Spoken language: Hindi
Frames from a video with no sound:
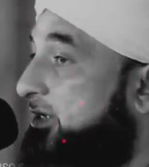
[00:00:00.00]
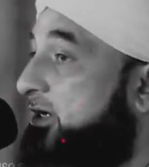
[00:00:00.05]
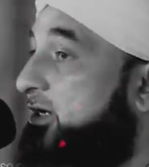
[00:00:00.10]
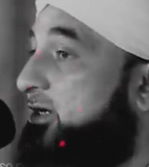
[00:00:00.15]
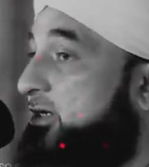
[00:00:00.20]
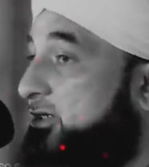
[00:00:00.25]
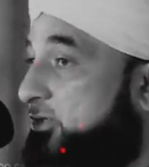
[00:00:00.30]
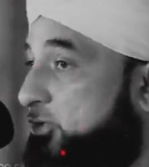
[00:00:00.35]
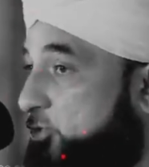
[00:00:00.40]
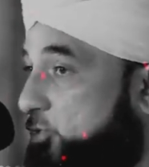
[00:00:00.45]

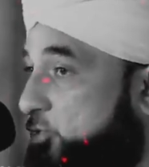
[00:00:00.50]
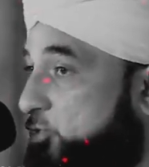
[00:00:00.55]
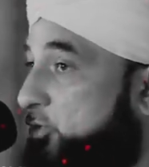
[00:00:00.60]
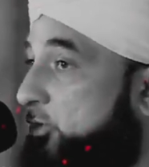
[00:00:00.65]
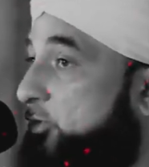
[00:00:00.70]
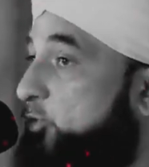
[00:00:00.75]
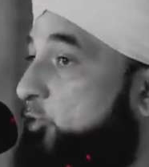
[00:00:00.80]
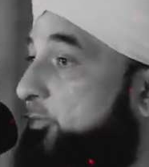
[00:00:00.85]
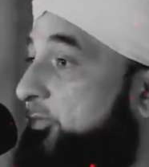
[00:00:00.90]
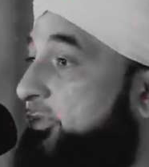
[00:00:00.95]
अल्लाह का
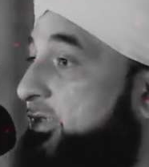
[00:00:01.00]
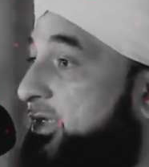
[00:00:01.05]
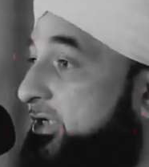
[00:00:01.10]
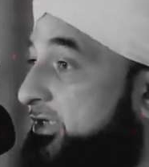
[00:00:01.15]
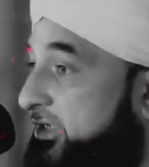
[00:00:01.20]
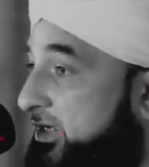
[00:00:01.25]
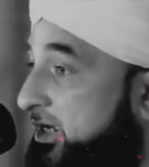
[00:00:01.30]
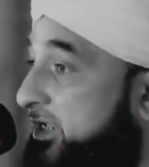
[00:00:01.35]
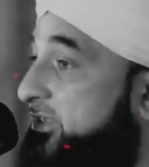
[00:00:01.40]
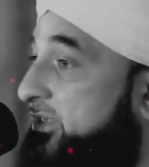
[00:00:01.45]
रसूल
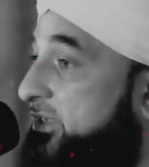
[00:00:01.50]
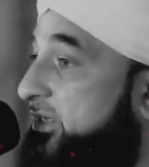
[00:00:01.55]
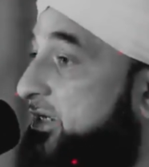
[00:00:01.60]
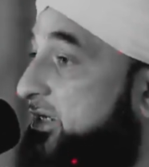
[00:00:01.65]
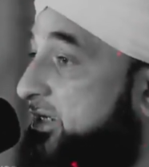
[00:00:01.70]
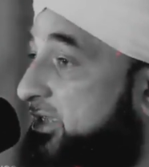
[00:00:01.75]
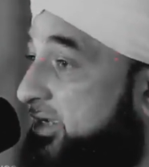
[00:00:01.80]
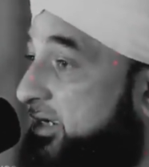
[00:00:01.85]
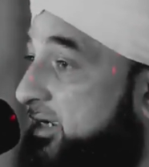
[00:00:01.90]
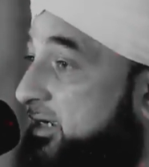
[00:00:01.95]
तुमसे
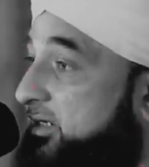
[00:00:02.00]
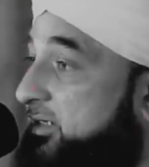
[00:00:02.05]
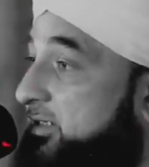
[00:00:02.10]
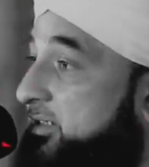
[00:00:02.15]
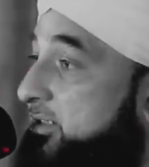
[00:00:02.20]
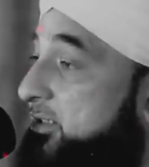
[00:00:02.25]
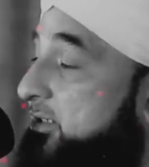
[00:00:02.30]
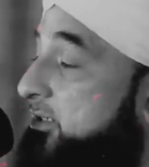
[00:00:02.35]
ज़्यादती करेगा